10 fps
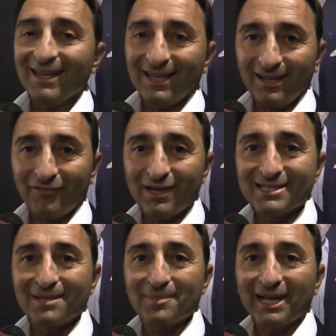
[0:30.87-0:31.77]
le
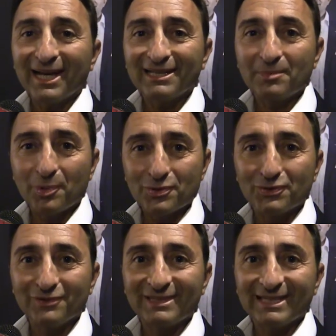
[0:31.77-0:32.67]
fasi dei mercati
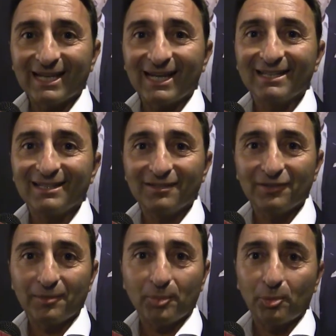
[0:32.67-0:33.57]
possano diventare anche delle
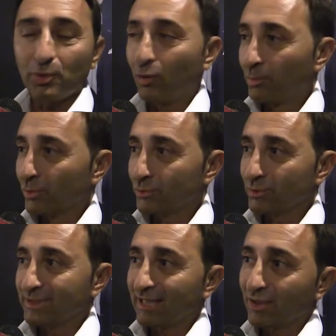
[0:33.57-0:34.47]
vere e proprie
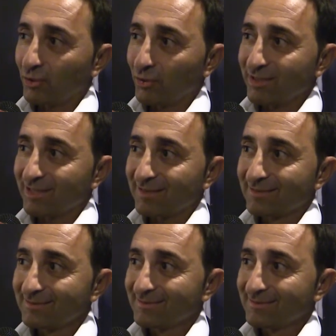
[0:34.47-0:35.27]
opportunità da cogliere.